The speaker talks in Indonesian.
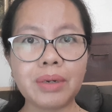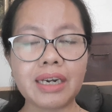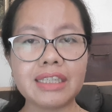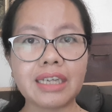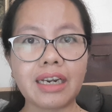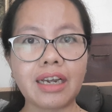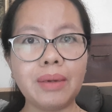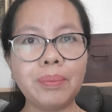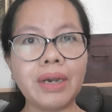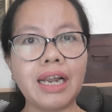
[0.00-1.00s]

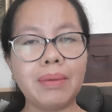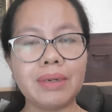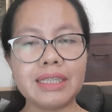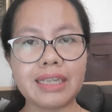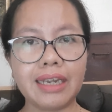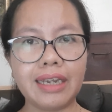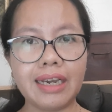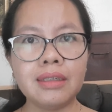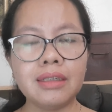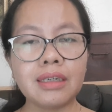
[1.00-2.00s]
berdasarkan pengalaman
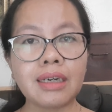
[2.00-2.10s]
saya